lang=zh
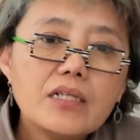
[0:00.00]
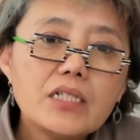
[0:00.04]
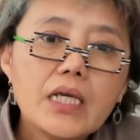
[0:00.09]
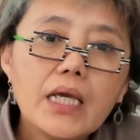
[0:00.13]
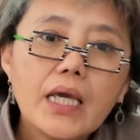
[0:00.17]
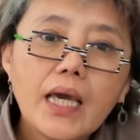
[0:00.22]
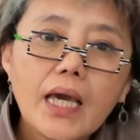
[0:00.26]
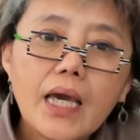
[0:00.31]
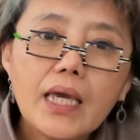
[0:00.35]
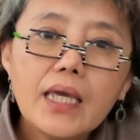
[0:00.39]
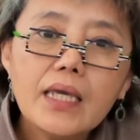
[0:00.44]

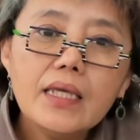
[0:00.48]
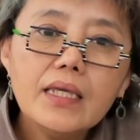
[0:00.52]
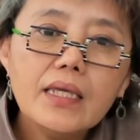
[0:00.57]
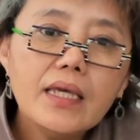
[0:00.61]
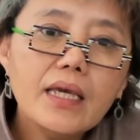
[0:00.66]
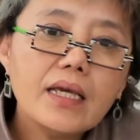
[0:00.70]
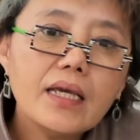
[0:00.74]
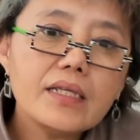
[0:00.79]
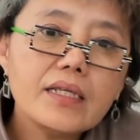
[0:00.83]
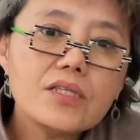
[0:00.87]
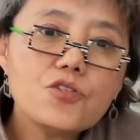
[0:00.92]
这黑
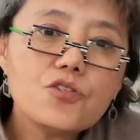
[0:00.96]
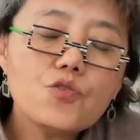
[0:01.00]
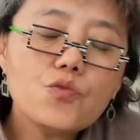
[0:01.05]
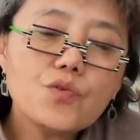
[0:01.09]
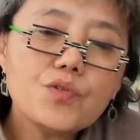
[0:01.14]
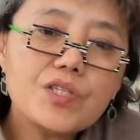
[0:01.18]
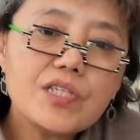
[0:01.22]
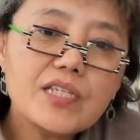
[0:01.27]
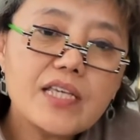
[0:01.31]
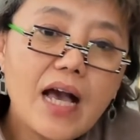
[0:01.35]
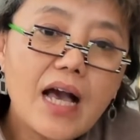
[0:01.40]
夜里
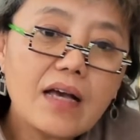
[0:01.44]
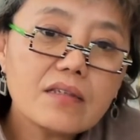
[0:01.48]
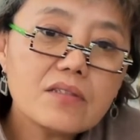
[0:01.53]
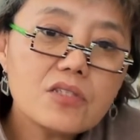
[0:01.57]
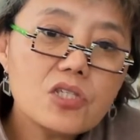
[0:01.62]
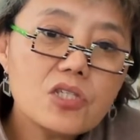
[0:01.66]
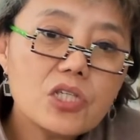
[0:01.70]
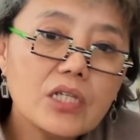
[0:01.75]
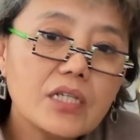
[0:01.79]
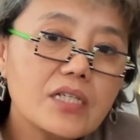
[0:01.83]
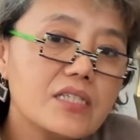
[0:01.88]
就响
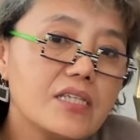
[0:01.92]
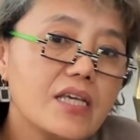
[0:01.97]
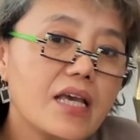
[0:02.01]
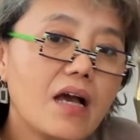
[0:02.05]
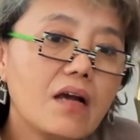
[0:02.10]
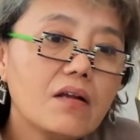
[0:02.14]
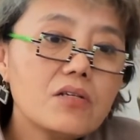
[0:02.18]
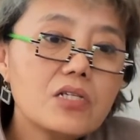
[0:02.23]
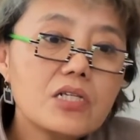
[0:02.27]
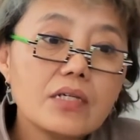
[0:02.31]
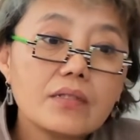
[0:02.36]
起了
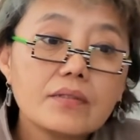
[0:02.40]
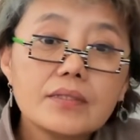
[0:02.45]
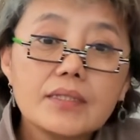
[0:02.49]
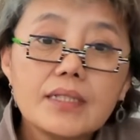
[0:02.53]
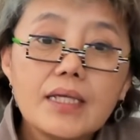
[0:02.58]
枪声，